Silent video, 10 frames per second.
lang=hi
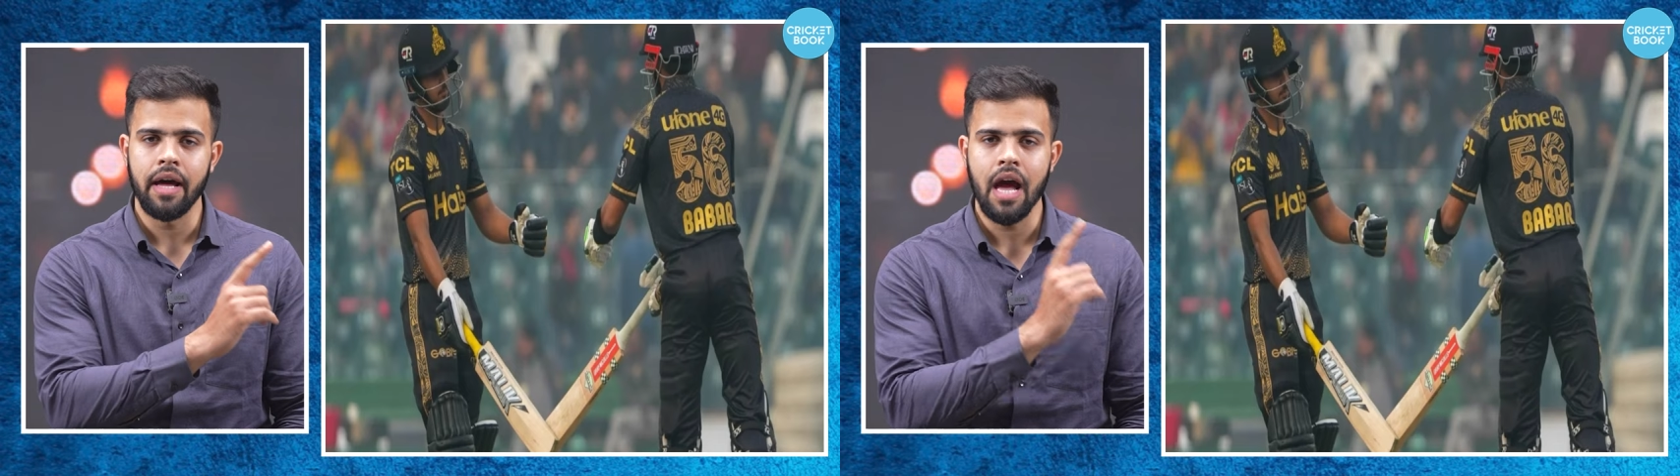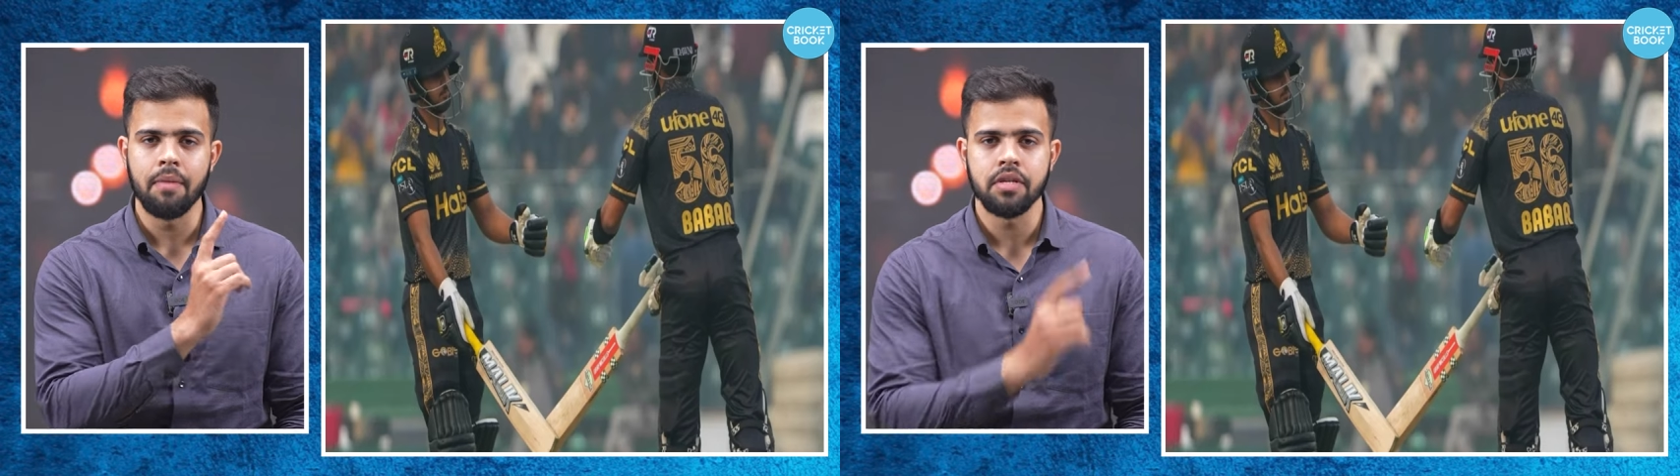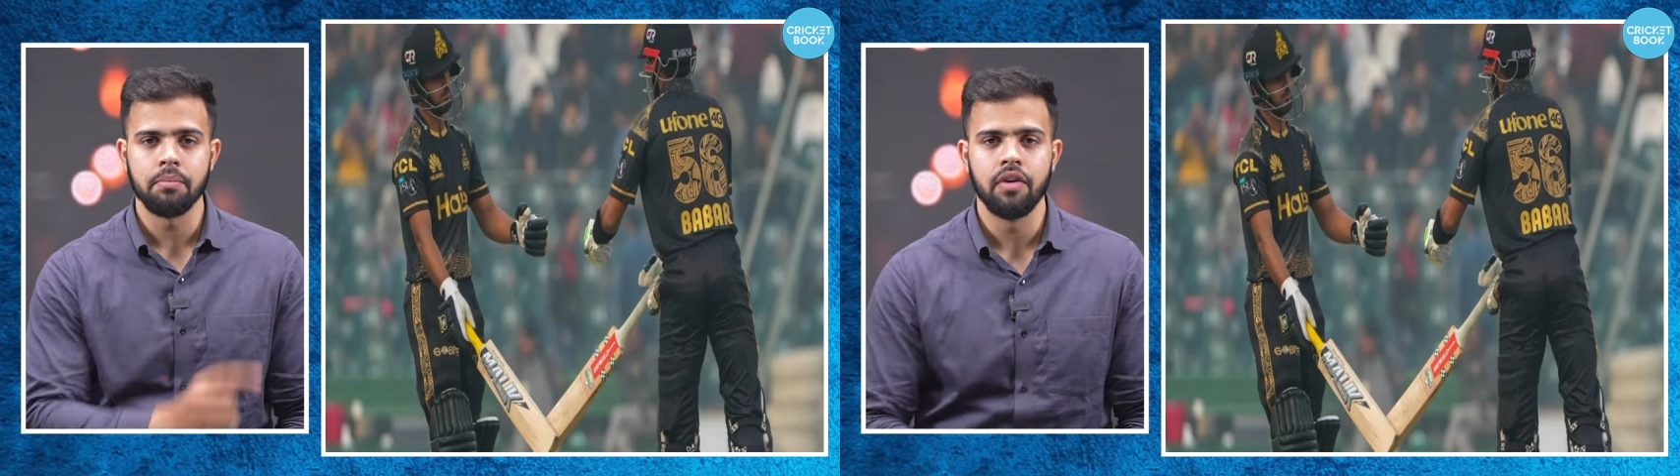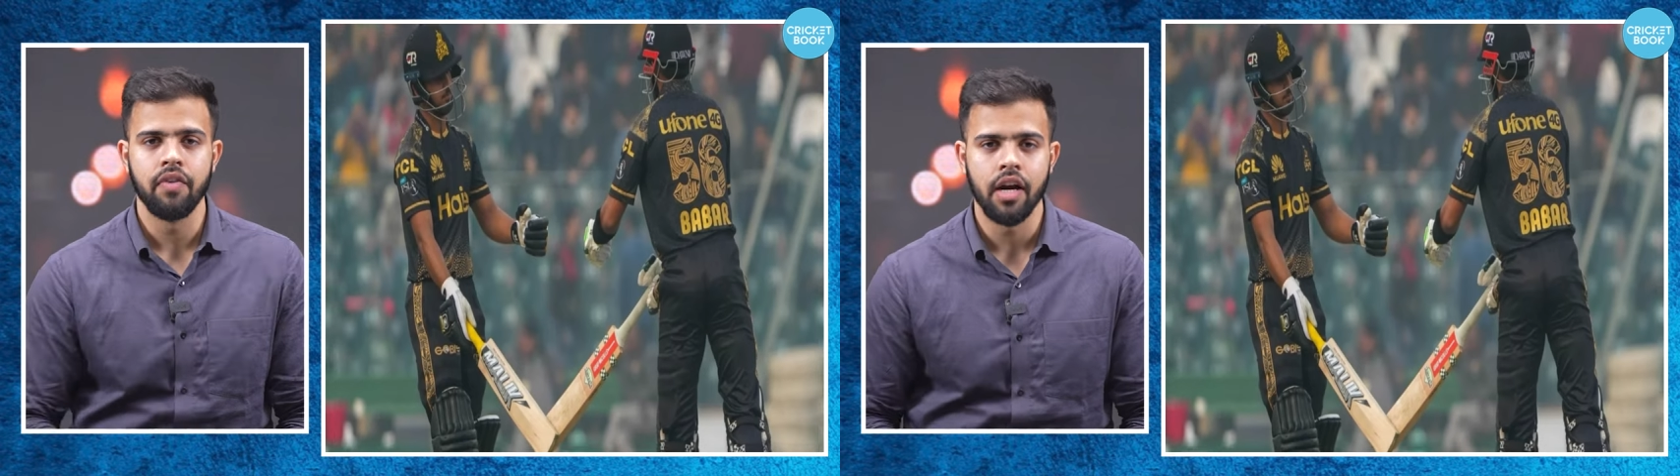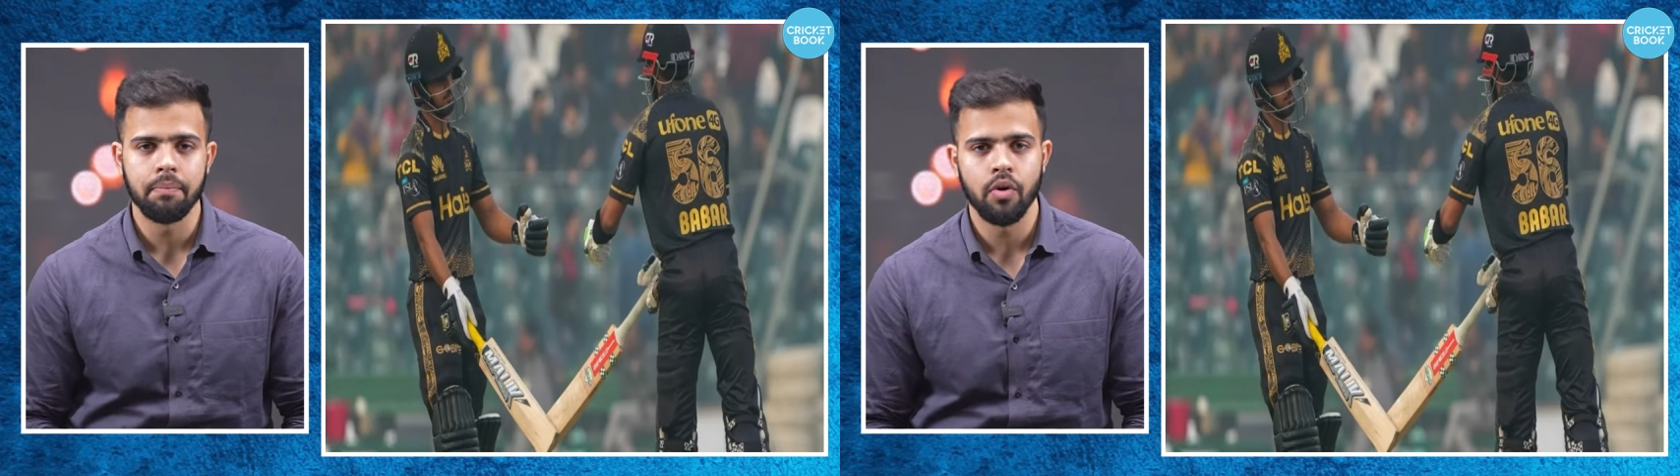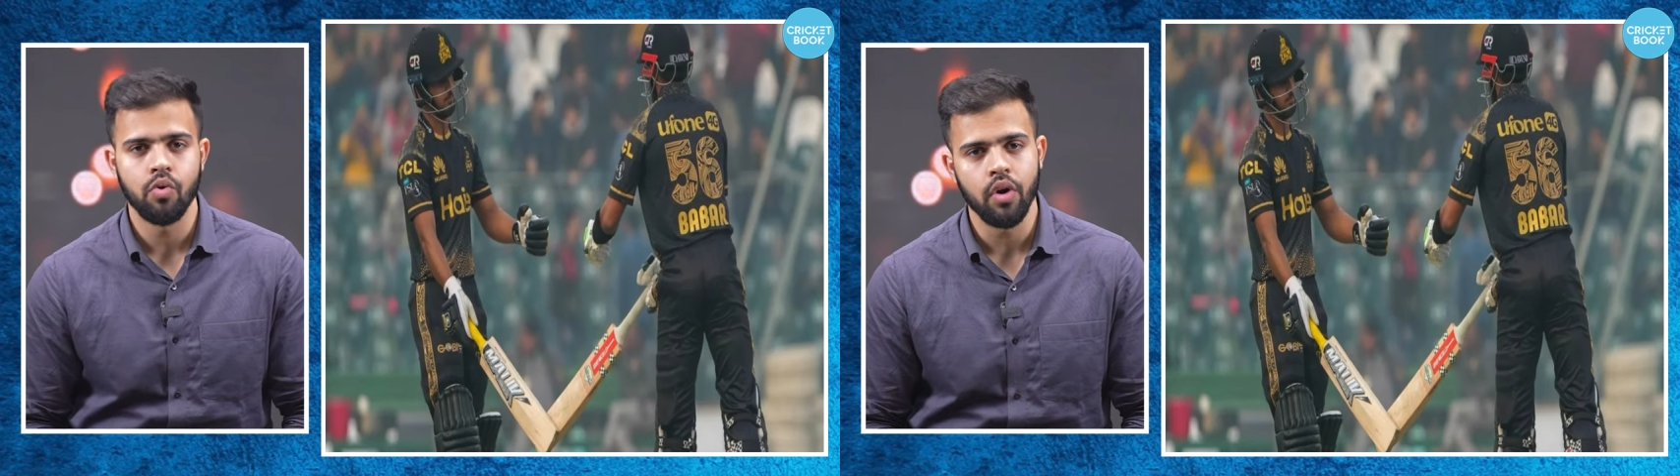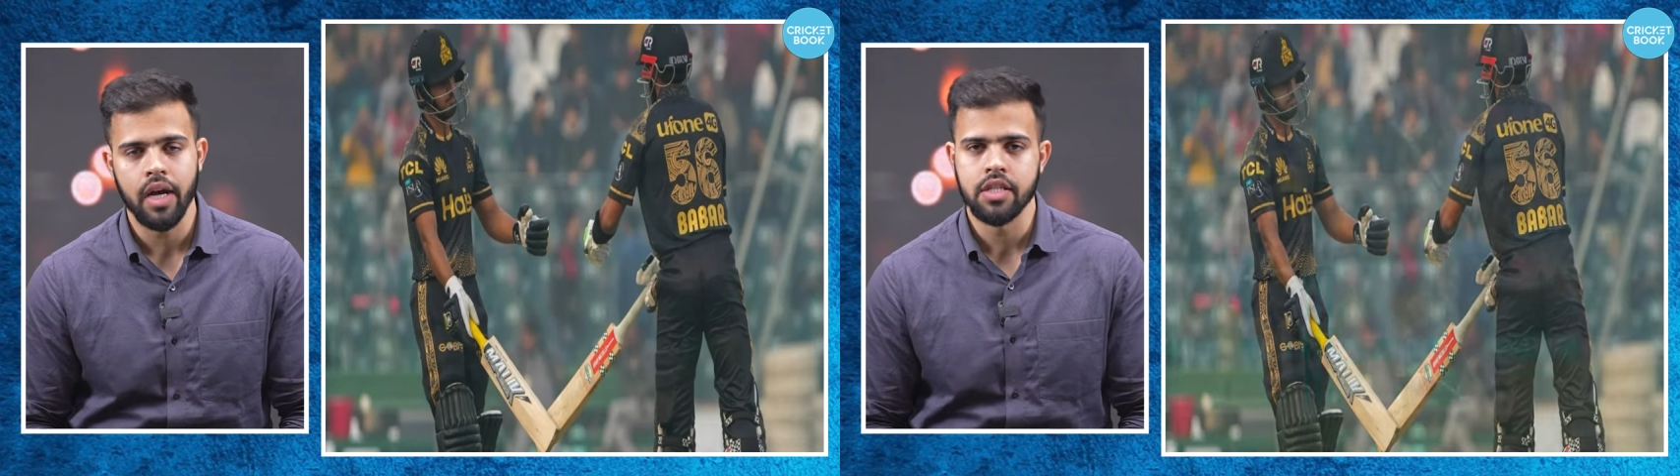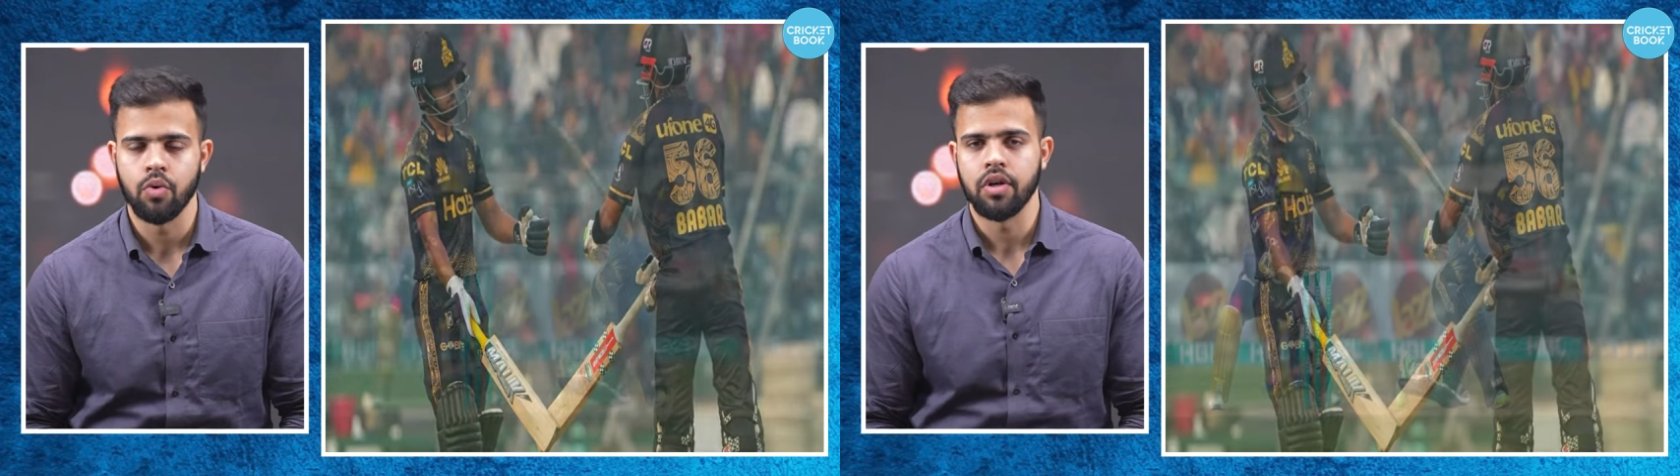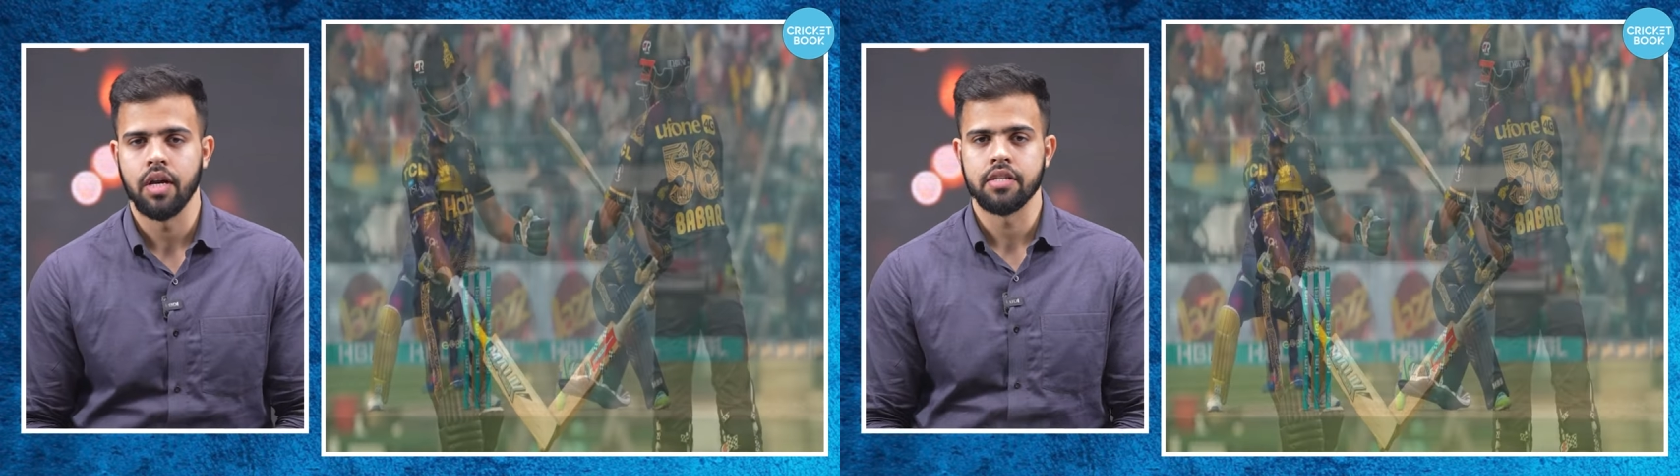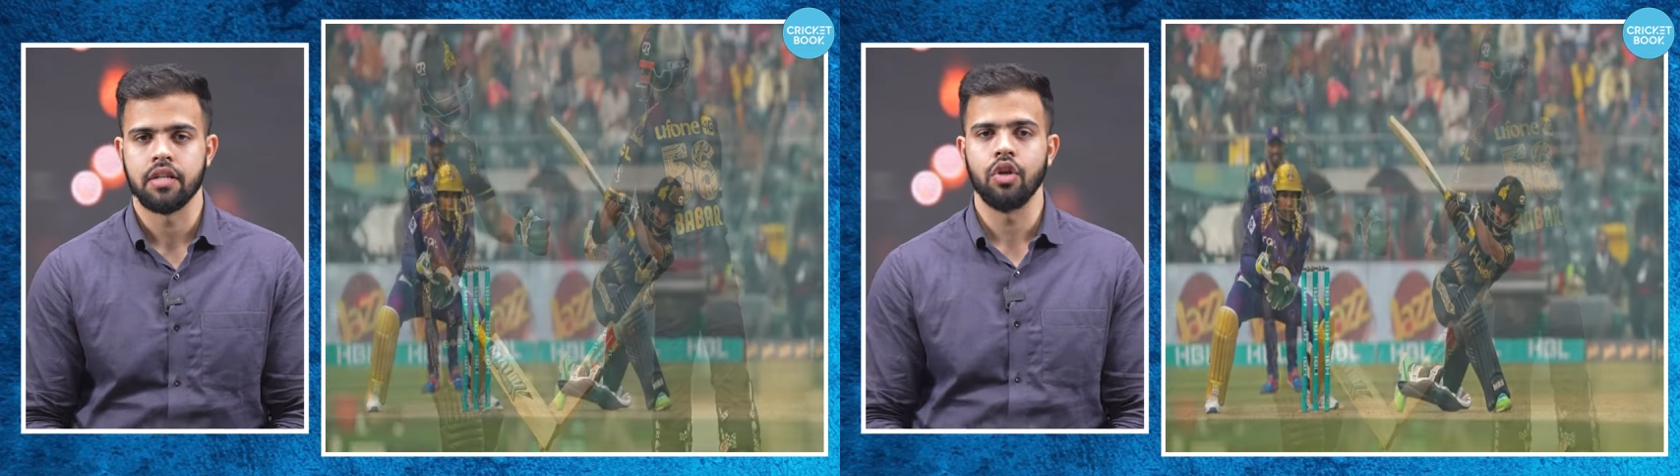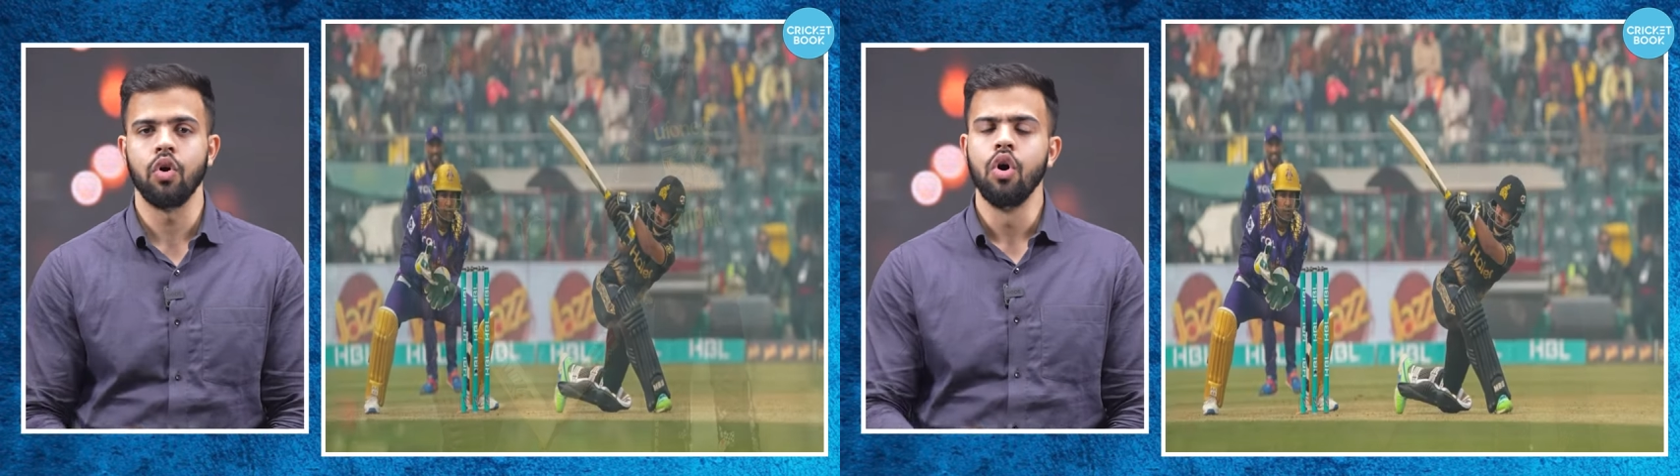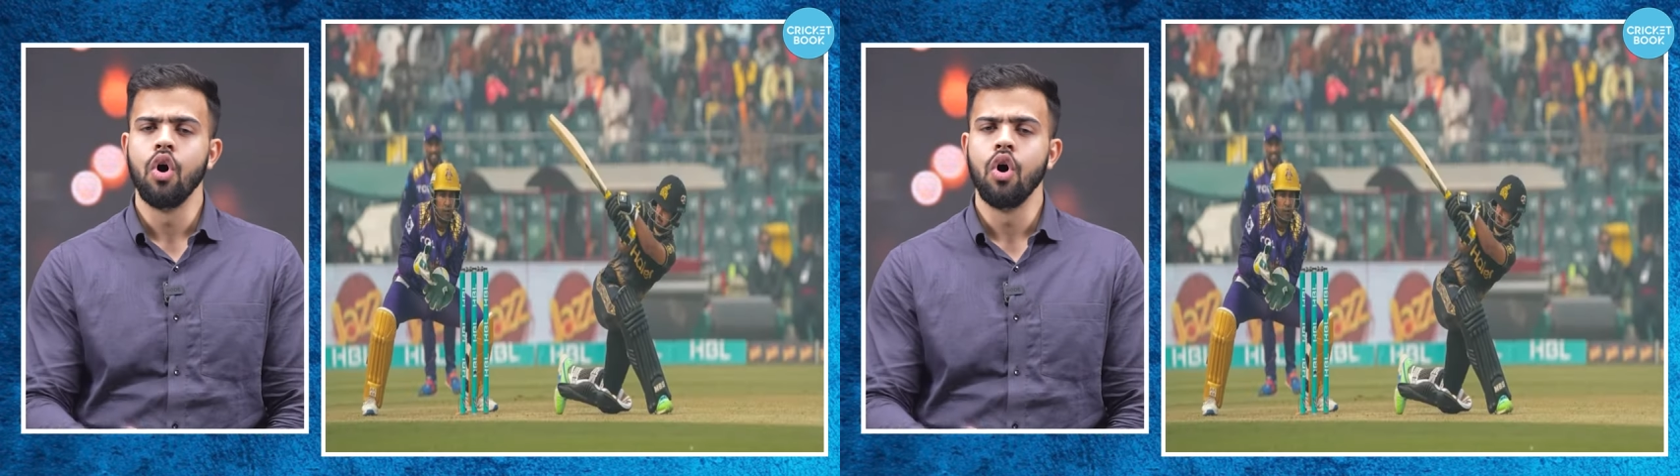आराम से मिड विकेट पर उनको कैच आउट करा सकते हो